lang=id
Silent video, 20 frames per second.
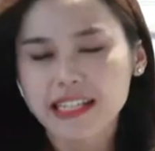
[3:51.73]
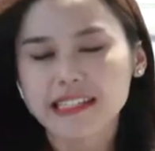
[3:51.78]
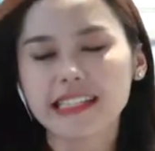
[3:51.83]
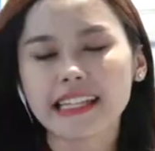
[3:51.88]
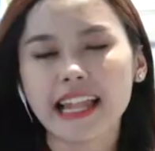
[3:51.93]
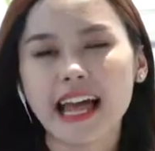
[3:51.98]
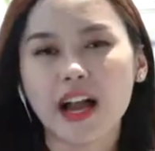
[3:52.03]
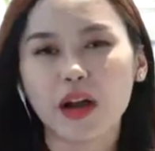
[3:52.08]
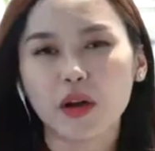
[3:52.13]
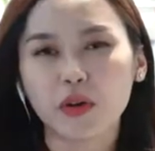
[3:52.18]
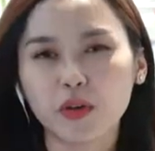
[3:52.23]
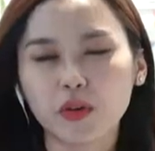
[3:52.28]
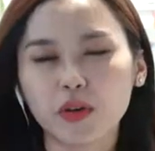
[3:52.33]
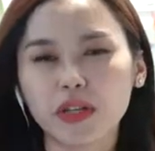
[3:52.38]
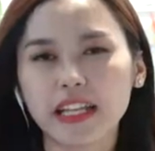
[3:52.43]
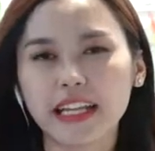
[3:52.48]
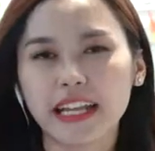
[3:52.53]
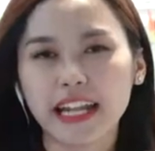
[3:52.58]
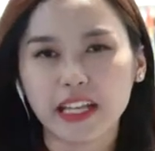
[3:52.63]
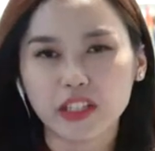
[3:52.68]

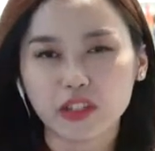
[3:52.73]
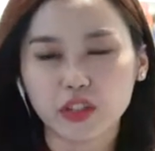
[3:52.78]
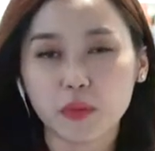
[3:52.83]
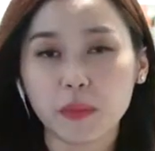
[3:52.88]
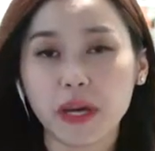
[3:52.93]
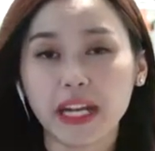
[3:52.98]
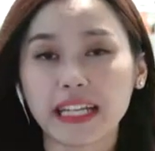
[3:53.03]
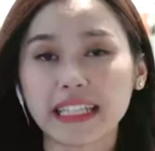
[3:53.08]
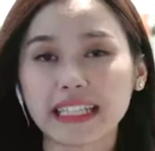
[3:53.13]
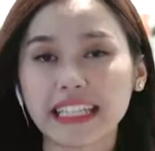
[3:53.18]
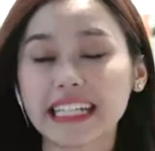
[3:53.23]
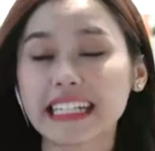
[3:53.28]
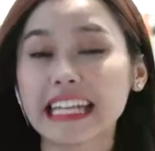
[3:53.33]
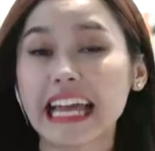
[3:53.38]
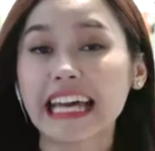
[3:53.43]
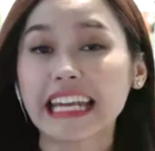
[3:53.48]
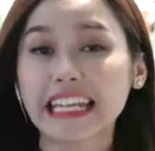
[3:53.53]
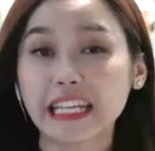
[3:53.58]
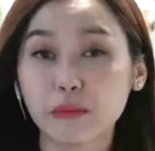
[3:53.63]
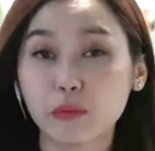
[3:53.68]
selaku direktur marketing
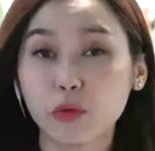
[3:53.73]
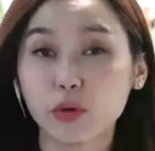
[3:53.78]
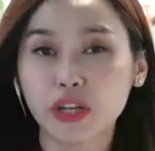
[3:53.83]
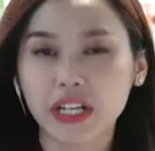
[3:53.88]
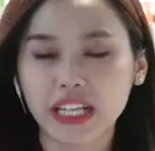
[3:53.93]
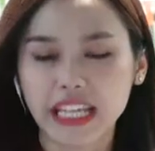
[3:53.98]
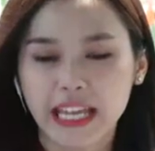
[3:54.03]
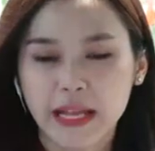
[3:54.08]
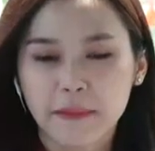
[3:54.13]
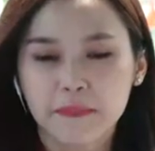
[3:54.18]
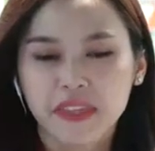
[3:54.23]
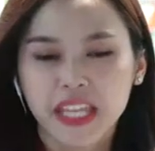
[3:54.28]
dari Muri.